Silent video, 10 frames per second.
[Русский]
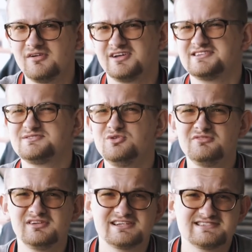
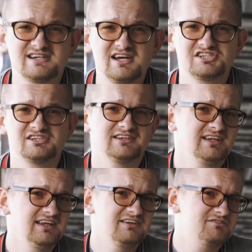рискованно, страшно,
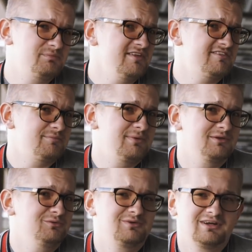да и в принципе,
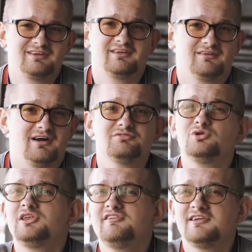ну как-то, а
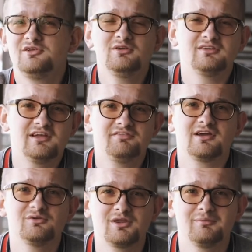вдруг не зайдет, нафиг
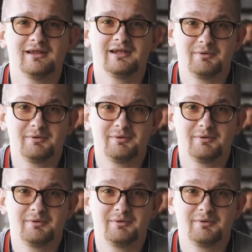оно тебе надо,